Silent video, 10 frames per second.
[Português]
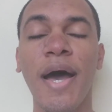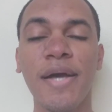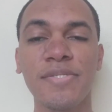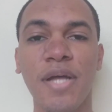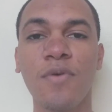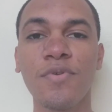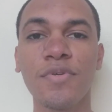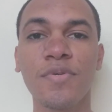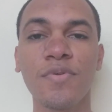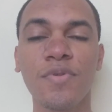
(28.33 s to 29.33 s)
a estar
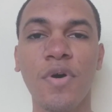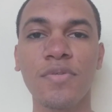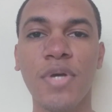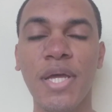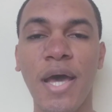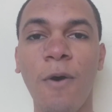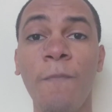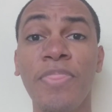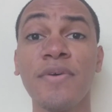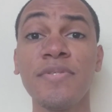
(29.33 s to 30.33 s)
conosco no nosso canal.